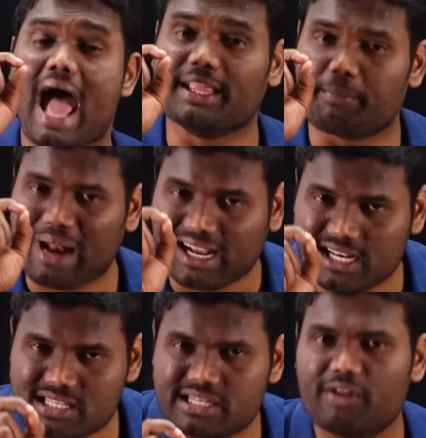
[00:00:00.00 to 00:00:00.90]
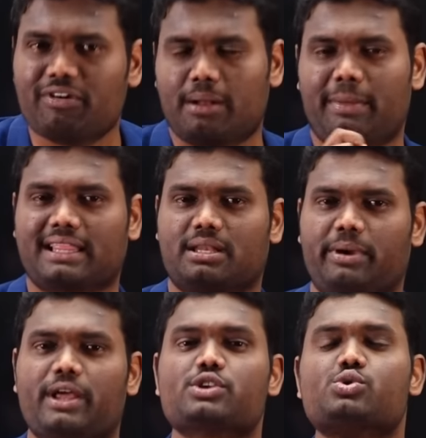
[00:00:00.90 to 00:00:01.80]
అది ప్రాక్టీస్ చేయడం వల్ల
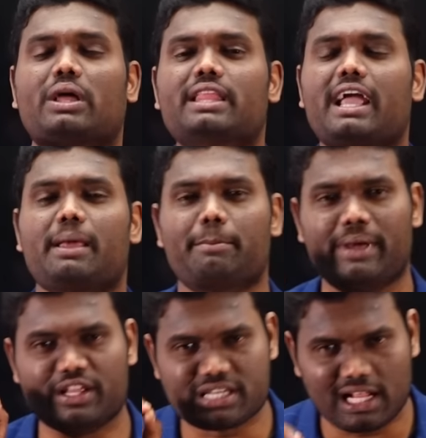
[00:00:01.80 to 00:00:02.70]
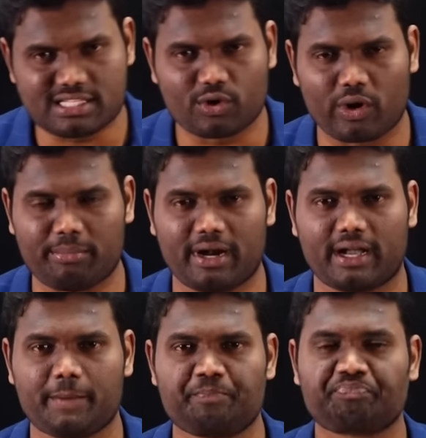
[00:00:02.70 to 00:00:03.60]
మాత్రమే సో అందుకని మీరు చేయాల్సింది కూడా ఏంటంటే